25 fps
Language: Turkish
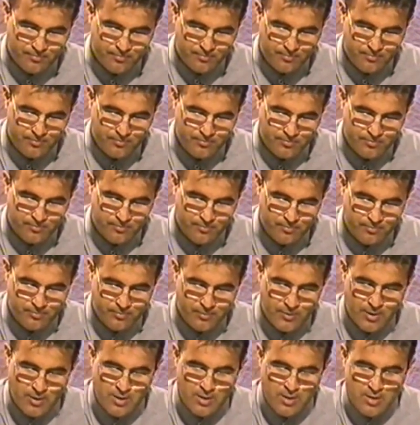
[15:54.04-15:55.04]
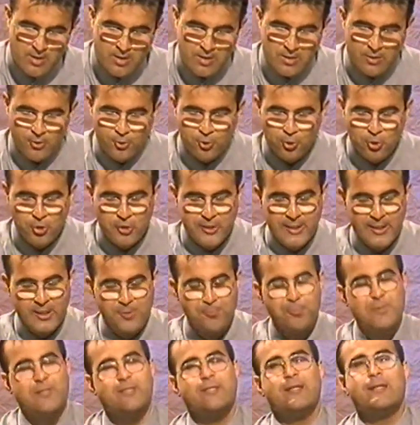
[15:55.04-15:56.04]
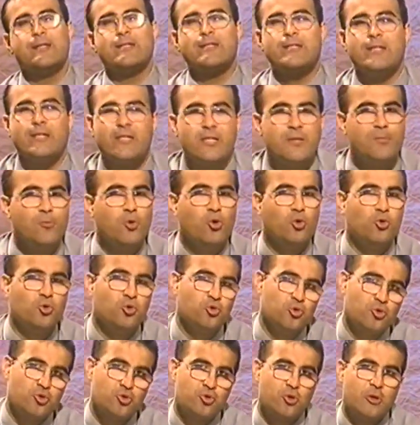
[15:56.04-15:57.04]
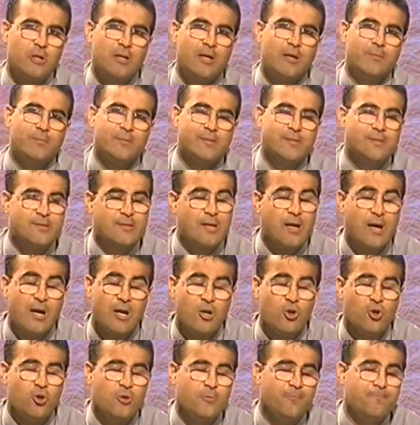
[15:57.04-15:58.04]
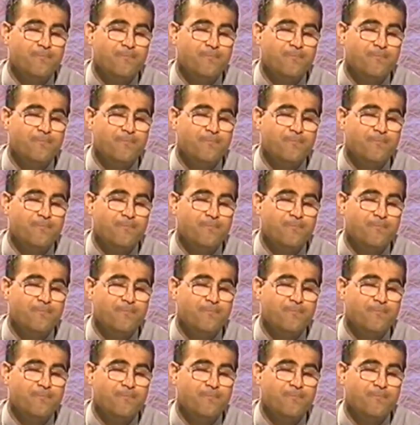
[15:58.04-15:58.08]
Alo. Yüksek bir sesle kim olduğunuzu Alo. söyler misiniz? Alo.